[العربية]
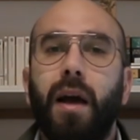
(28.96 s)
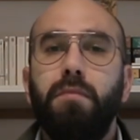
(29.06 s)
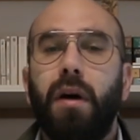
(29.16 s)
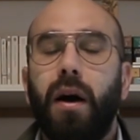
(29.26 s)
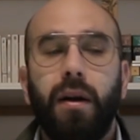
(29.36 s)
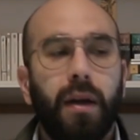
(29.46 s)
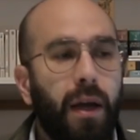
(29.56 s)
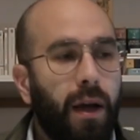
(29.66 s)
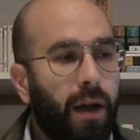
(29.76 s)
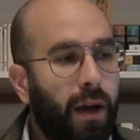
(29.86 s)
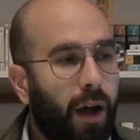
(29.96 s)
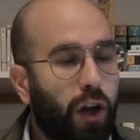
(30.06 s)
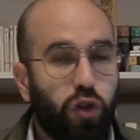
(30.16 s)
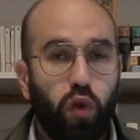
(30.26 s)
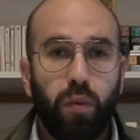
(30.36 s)
اما آه،
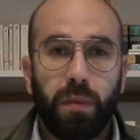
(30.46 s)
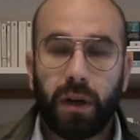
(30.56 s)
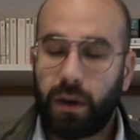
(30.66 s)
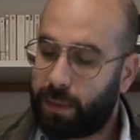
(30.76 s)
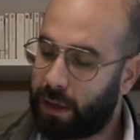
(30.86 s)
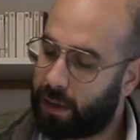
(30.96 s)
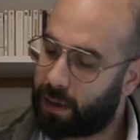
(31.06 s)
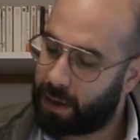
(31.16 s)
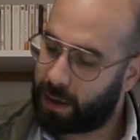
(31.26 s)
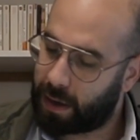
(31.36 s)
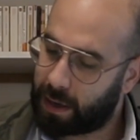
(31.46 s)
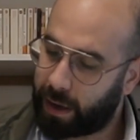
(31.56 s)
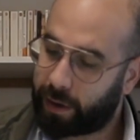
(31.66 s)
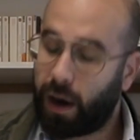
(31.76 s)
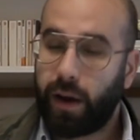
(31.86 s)
حطوهم
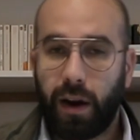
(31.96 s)
بالعقار